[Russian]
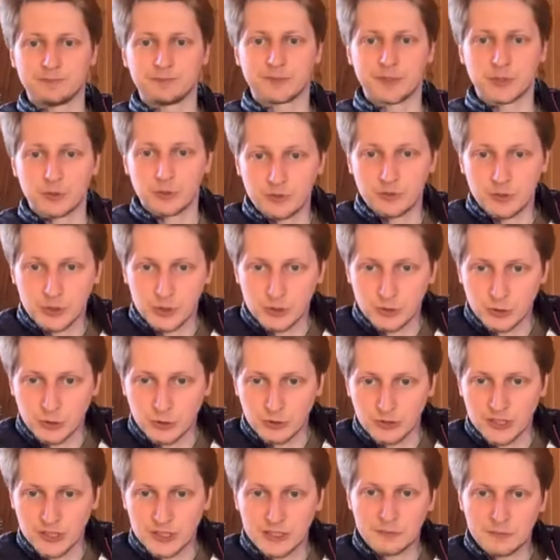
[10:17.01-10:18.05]
Повиши новый
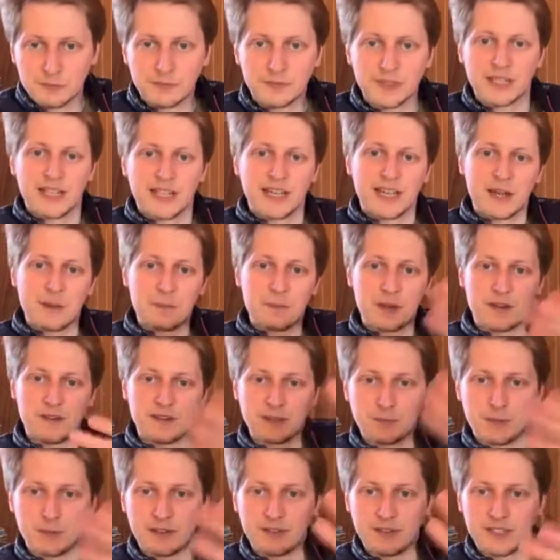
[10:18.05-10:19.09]
к нам. Привет,
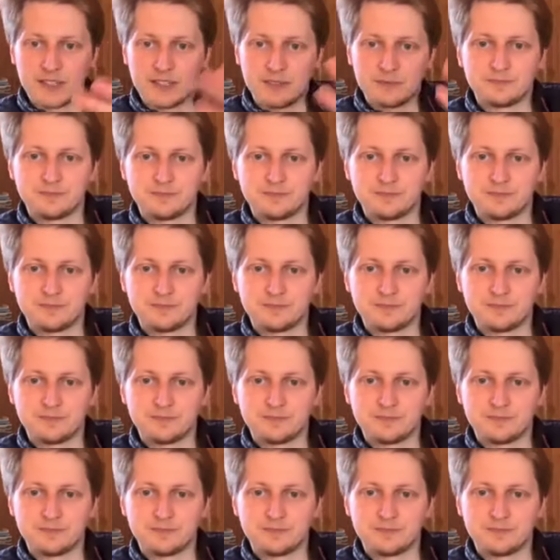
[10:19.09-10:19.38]
привет.